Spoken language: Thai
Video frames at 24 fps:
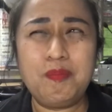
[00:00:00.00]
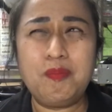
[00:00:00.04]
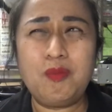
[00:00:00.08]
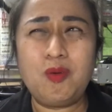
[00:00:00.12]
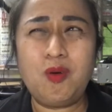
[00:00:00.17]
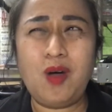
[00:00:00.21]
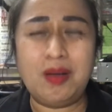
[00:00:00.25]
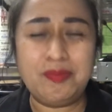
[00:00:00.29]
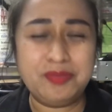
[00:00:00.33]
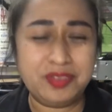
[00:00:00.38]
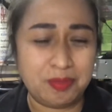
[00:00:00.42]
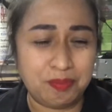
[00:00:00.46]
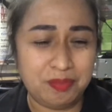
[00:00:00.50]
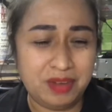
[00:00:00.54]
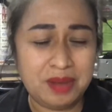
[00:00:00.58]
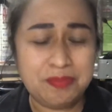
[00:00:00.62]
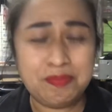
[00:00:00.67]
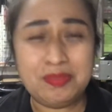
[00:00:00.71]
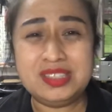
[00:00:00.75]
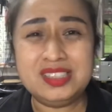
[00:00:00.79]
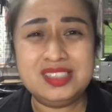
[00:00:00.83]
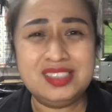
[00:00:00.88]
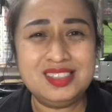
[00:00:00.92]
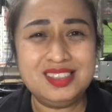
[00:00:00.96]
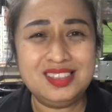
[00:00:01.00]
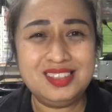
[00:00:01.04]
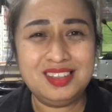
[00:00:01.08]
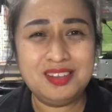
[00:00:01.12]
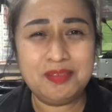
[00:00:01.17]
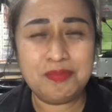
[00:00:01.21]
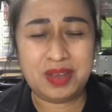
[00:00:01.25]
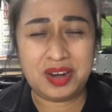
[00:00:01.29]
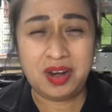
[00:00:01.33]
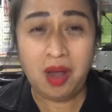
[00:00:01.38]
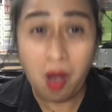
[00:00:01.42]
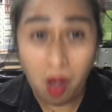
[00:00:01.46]
ความสำเร็จ
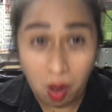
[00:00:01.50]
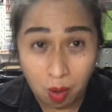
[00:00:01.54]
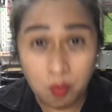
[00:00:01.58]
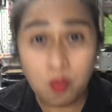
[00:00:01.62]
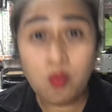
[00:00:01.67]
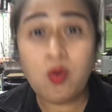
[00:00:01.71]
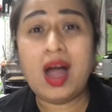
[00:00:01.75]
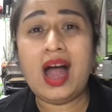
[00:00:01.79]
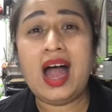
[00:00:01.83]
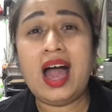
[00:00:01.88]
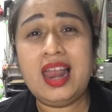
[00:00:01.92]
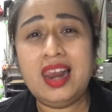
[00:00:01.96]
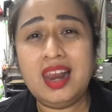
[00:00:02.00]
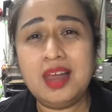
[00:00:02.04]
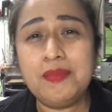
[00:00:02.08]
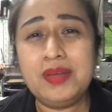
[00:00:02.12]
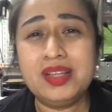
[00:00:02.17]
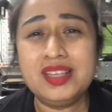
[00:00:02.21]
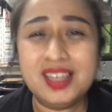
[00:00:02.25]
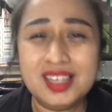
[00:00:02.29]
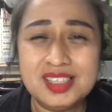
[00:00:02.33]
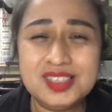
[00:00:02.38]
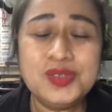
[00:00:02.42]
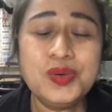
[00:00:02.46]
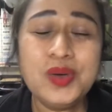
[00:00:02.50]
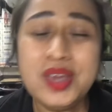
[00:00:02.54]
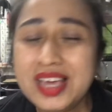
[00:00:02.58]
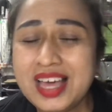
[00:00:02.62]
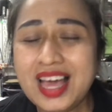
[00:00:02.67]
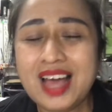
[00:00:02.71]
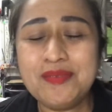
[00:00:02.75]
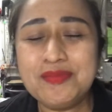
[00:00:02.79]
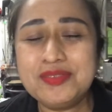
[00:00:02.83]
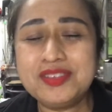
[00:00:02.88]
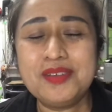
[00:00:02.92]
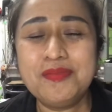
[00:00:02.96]
มันหอมหวานแล้วมันก็สวยงา
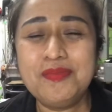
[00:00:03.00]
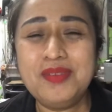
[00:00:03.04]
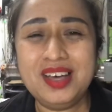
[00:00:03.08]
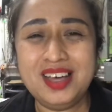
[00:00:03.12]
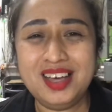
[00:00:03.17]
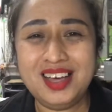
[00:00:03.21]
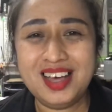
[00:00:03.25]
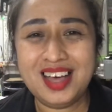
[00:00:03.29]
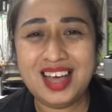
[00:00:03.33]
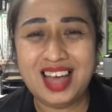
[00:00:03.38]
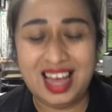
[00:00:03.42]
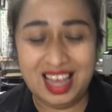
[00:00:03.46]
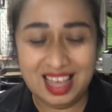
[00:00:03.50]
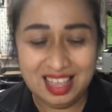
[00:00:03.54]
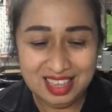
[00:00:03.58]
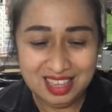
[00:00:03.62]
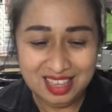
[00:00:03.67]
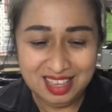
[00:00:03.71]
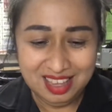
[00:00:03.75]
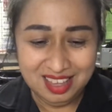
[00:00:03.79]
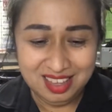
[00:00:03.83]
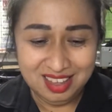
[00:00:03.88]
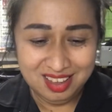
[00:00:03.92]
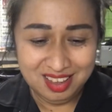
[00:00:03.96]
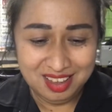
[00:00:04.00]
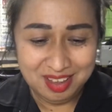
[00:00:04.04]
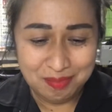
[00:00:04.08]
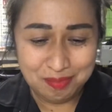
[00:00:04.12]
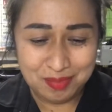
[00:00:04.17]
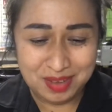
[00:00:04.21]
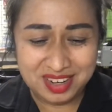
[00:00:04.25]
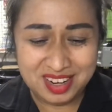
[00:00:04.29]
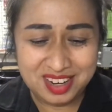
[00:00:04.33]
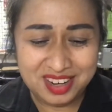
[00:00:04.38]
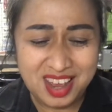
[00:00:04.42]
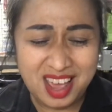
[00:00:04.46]
มเสมอค่ะ
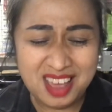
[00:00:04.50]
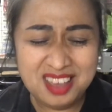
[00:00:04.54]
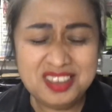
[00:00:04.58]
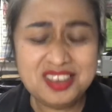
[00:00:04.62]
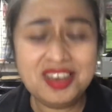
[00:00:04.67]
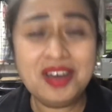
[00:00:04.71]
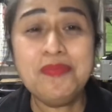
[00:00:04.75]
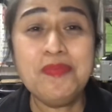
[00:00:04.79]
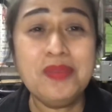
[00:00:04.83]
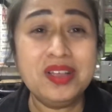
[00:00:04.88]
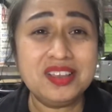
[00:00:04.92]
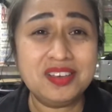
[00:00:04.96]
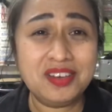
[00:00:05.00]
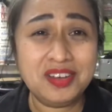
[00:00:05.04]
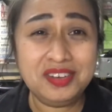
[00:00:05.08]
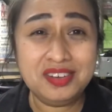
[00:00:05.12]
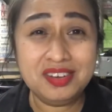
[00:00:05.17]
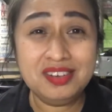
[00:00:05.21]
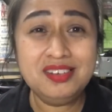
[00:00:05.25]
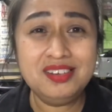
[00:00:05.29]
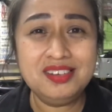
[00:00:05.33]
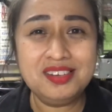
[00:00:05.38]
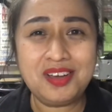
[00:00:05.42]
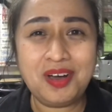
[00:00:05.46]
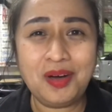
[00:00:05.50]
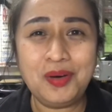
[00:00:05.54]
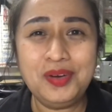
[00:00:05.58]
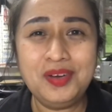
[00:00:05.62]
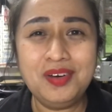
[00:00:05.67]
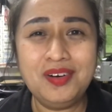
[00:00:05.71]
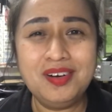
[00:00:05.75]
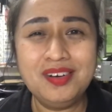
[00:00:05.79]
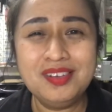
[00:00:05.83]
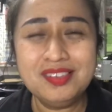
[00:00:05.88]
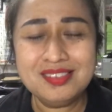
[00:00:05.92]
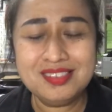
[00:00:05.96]
ไม่ได้เยอะเหมือนคนอื่นเขาเน
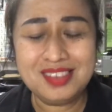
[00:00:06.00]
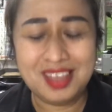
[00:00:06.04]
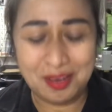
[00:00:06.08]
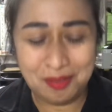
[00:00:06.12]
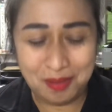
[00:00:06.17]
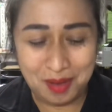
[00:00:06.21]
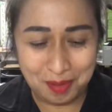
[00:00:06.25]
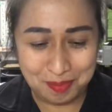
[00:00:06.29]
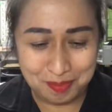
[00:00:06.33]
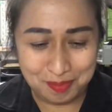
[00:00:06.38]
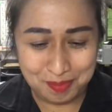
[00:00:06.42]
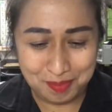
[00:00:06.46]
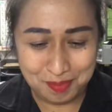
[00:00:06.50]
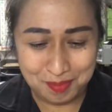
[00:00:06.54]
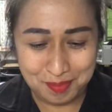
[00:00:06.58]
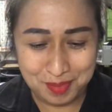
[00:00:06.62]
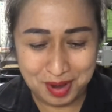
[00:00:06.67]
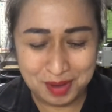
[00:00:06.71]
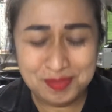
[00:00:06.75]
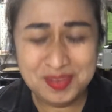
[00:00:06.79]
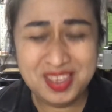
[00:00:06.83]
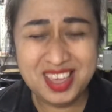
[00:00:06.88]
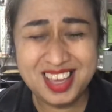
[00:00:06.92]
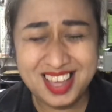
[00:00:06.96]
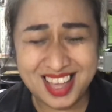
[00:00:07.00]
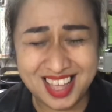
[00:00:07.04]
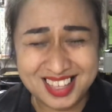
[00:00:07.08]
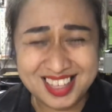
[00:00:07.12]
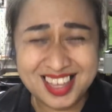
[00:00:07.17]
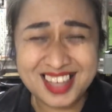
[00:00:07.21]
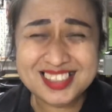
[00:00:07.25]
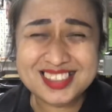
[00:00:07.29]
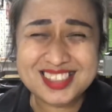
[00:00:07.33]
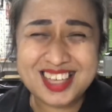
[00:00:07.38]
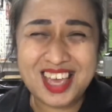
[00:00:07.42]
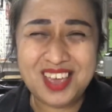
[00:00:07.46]
อะแต่แบบมันมีค่า
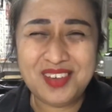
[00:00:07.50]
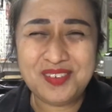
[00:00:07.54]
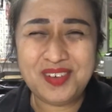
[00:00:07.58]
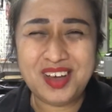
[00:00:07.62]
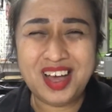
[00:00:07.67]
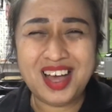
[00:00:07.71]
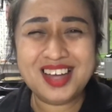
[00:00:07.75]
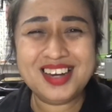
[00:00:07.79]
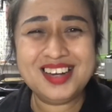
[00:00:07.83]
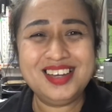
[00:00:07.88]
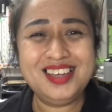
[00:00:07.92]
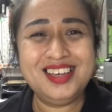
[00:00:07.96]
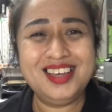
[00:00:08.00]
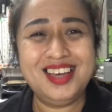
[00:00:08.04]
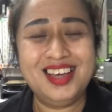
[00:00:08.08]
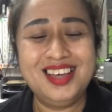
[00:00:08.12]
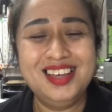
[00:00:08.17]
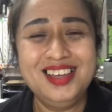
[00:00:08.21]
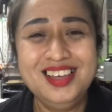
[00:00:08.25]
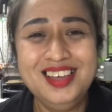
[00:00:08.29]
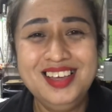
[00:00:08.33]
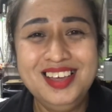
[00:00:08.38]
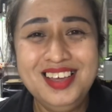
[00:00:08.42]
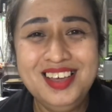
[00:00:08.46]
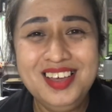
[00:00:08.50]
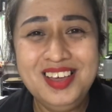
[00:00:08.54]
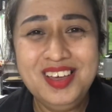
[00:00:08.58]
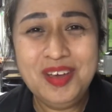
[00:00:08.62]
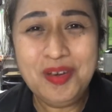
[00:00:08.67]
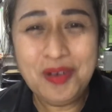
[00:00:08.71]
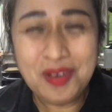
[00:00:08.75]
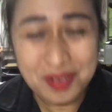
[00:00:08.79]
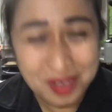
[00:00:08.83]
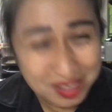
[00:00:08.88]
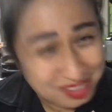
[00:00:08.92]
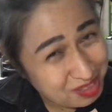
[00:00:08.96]
ทางใจมากยอะ
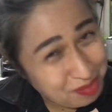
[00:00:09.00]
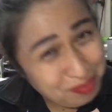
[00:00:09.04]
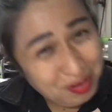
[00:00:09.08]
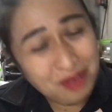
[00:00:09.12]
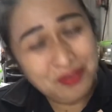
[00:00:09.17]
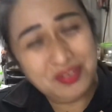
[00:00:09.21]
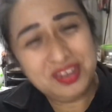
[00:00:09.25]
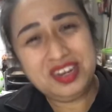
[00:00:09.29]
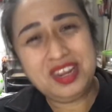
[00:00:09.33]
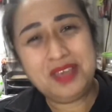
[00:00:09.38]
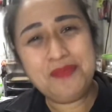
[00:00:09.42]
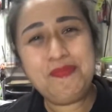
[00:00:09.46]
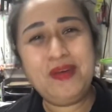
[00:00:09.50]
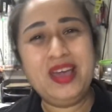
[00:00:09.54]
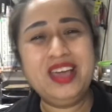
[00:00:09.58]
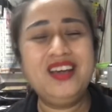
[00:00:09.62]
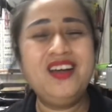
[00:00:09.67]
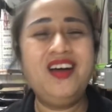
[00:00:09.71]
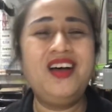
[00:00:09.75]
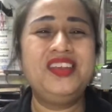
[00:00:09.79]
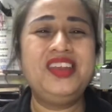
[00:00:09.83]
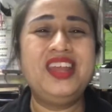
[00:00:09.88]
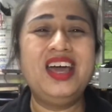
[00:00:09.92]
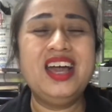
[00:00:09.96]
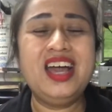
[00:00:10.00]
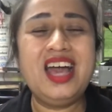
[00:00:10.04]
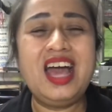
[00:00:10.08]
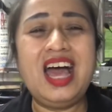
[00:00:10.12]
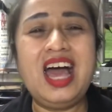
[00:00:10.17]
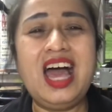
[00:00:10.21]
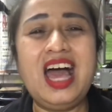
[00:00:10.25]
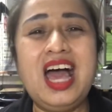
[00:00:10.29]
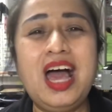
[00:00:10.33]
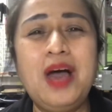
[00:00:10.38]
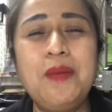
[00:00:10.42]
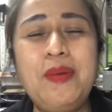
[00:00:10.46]
สำหรับวันนี้ไปก่อนนะคะ
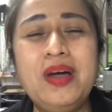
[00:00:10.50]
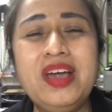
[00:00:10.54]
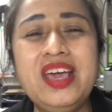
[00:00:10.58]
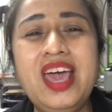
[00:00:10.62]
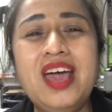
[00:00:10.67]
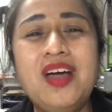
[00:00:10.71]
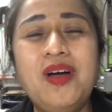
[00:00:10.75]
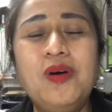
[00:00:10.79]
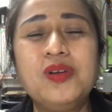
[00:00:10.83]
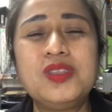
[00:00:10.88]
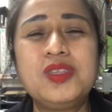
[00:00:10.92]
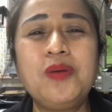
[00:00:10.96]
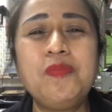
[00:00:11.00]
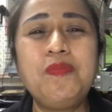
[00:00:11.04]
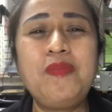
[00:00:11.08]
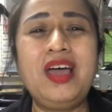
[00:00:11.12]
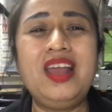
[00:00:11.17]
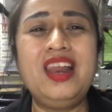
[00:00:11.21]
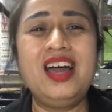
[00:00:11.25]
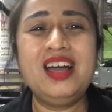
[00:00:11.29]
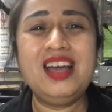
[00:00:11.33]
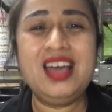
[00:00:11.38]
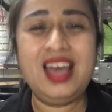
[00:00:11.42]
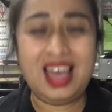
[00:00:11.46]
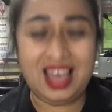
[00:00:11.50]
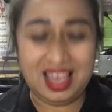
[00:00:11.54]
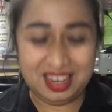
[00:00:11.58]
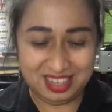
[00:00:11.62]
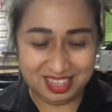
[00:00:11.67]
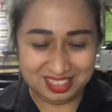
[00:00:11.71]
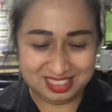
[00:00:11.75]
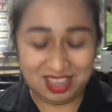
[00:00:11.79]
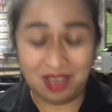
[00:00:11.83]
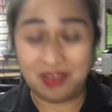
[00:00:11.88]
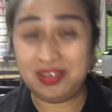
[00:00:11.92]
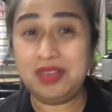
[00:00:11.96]
ป้าแขกคงต้องไปแล้วค่ะเดี๋ย
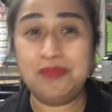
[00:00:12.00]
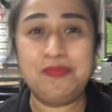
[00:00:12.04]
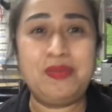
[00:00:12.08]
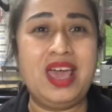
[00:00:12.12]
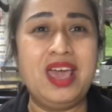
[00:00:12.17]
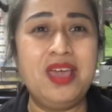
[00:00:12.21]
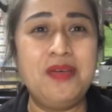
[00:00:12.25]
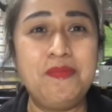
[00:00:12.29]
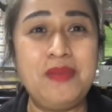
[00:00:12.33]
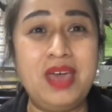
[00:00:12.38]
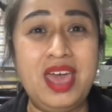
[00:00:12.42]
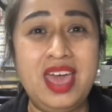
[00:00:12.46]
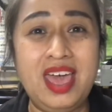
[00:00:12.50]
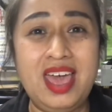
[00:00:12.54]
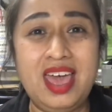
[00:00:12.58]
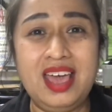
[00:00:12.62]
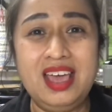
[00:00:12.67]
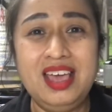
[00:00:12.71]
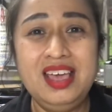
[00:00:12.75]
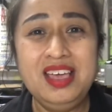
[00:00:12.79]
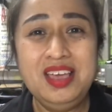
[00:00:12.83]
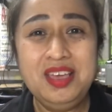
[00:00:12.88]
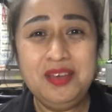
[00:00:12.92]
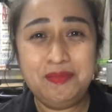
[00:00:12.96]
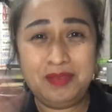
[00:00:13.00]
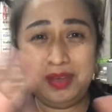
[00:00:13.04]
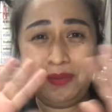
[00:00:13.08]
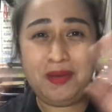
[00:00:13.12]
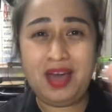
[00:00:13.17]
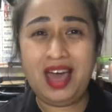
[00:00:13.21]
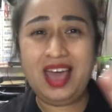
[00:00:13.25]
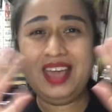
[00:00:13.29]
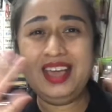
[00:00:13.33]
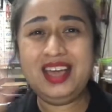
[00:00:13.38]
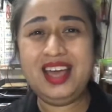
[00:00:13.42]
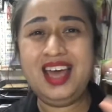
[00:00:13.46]
วจะเอาเงินไปให้แม่บ๊าย
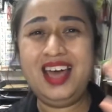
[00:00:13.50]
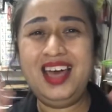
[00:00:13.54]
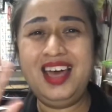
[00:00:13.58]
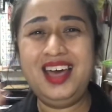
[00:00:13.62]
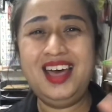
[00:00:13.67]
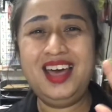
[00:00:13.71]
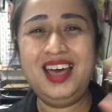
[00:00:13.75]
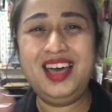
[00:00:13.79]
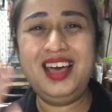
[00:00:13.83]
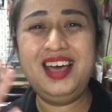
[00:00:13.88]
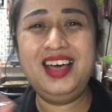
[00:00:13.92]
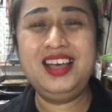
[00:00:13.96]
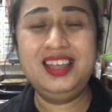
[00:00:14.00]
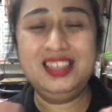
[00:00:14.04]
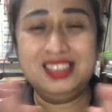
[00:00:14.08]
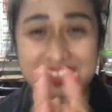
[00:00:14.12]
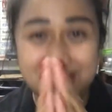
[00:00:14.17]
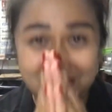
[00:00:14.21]
บายค่ะส